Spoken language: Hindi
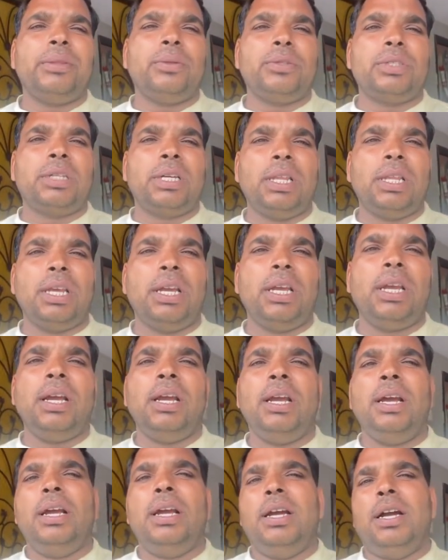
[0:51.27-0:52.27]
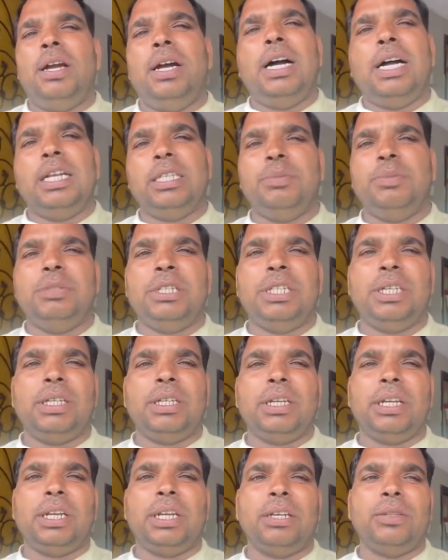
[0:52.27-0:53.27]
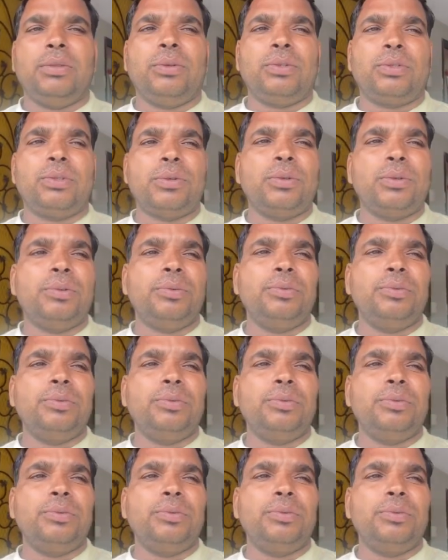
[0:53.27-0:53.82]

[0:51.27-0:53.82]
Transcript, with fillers: तो चल रहे हैं आज मीटिंग करेंगे दोस्तों